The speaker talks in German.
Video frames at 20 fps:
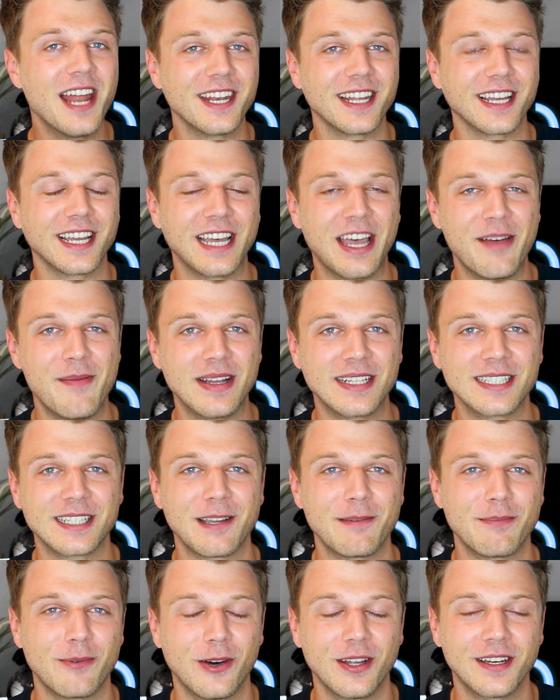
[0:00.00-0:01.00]
andere
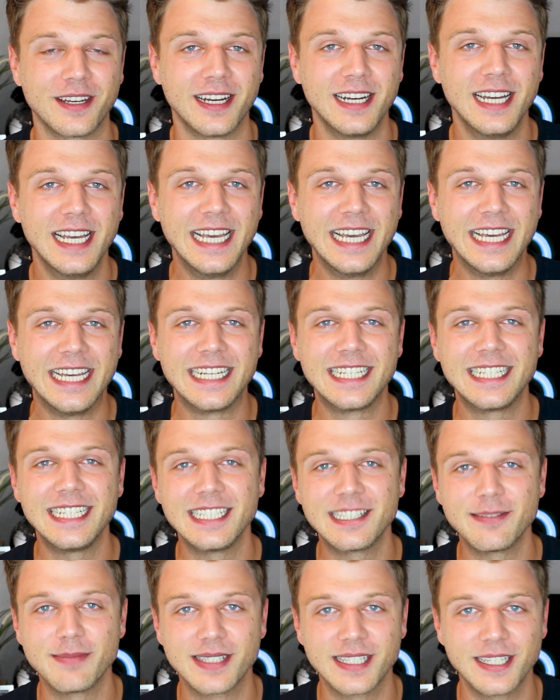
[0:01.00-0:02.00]
MS-Reporter. In
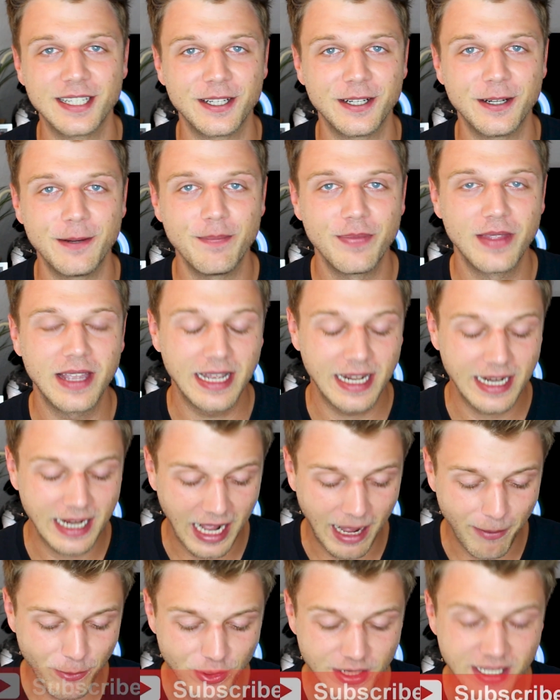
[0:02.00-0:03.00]
diesem Sinne,
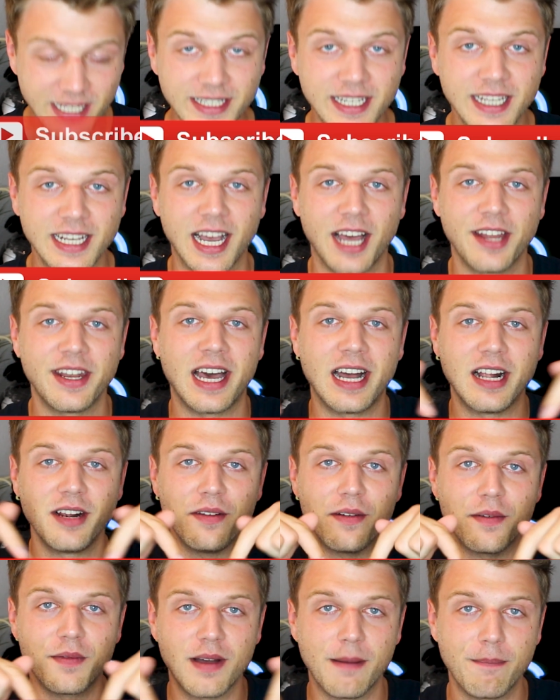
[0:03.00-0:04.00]
Abonniert den
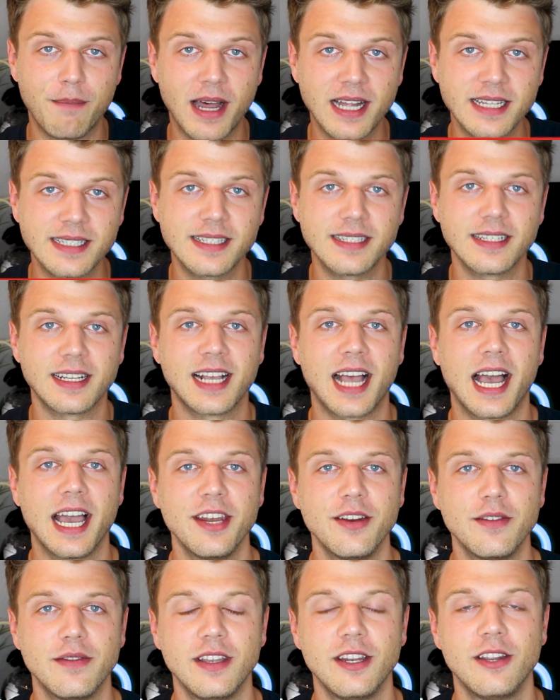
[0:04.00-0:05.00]
Kanal, verpasst
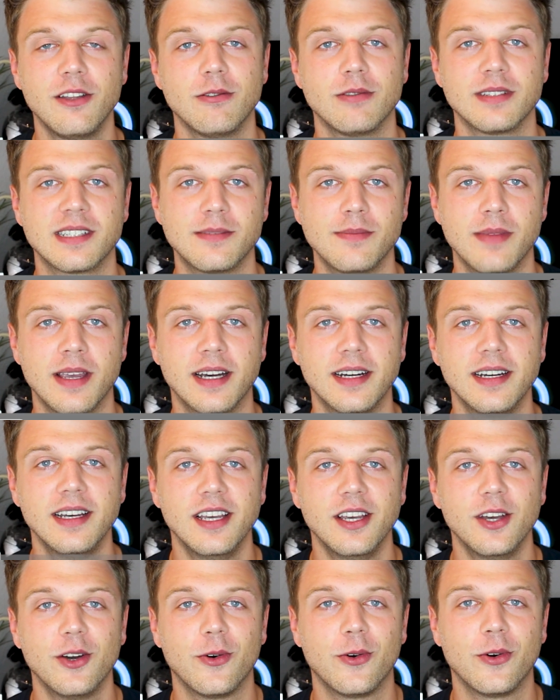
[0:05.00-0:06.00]
keine Videos mehr
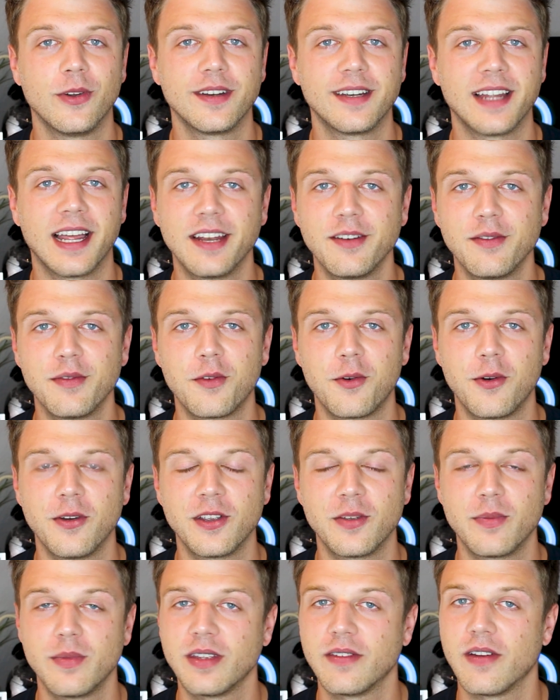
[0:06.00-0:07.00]
und dann freue
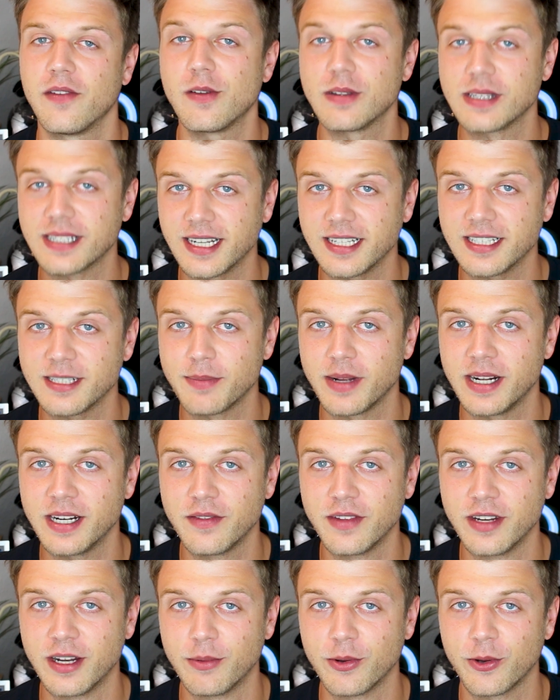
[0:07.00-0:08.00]
ich mich, wenn wir uns ganz
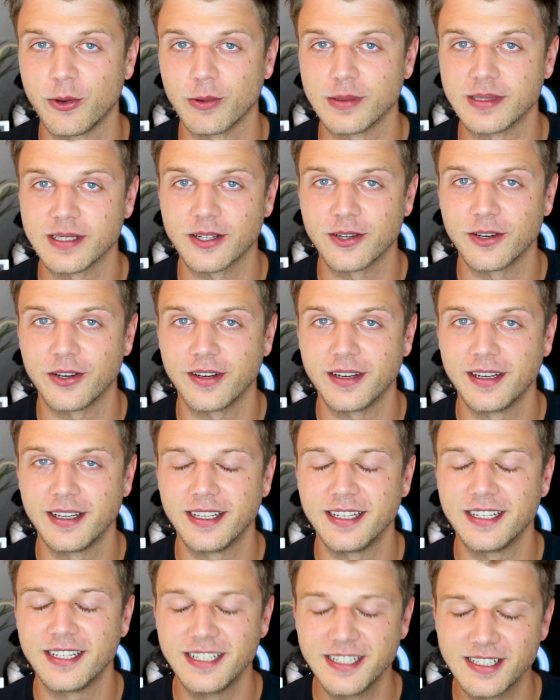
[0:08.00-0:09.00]
bald wieder begrüßen können.
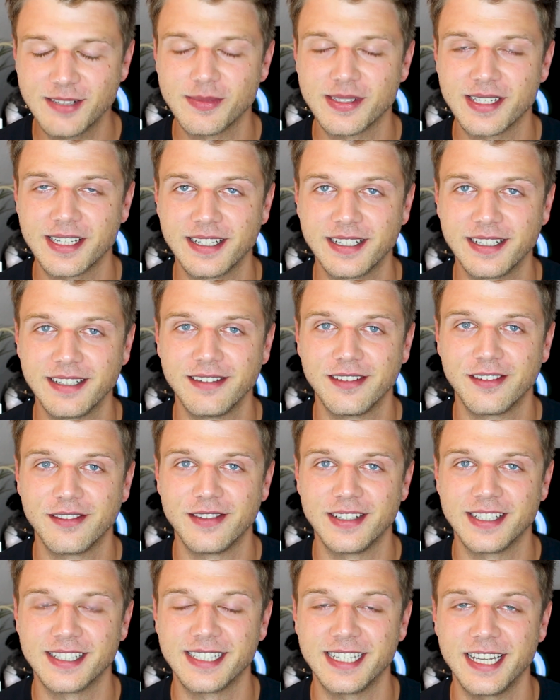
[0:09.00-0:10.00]
In diesem Sinne,
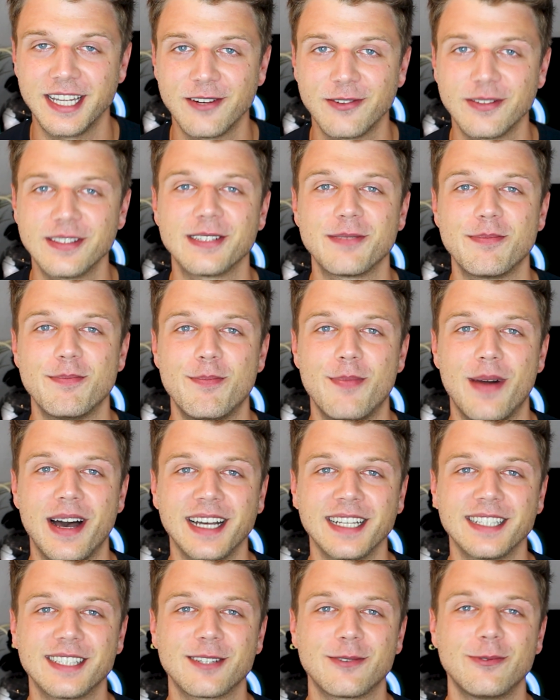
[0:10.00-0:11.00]
wir sehen uns,
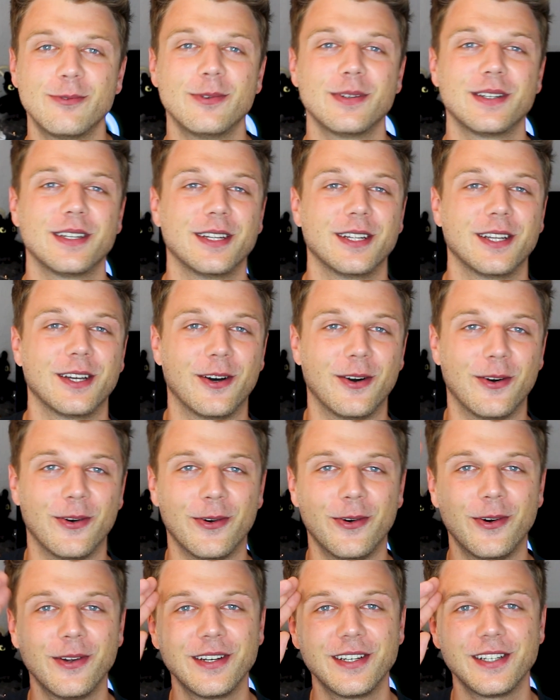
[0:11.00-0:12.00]
macht's gut
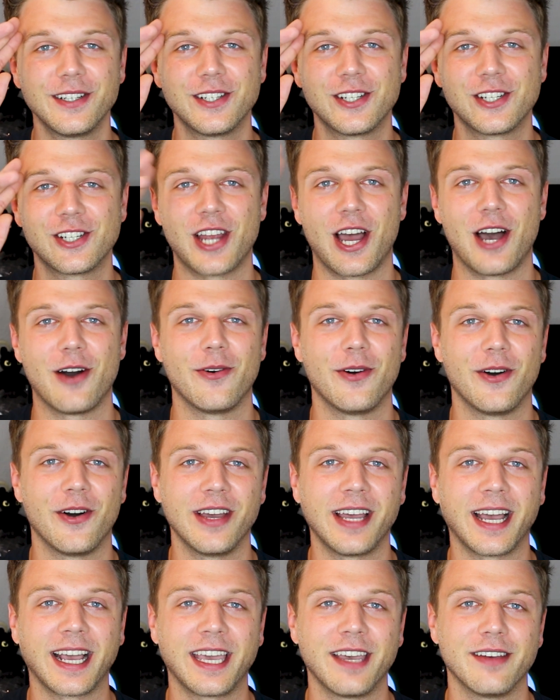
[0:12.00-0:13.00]
und ciao,
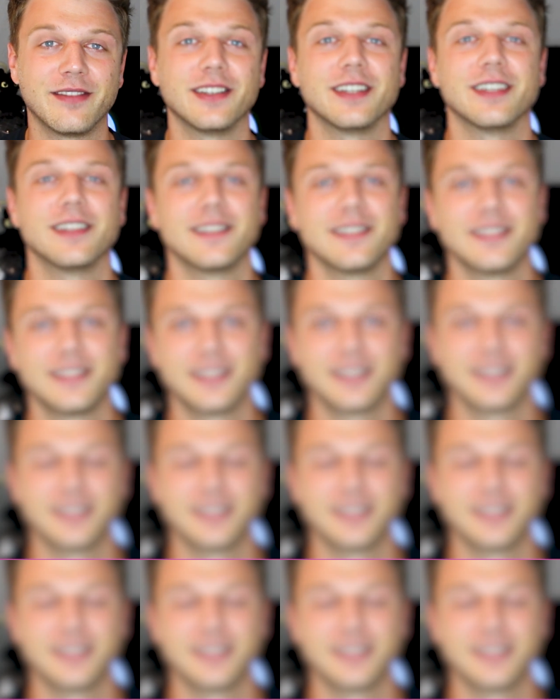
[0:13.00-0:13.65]
euer Kevin.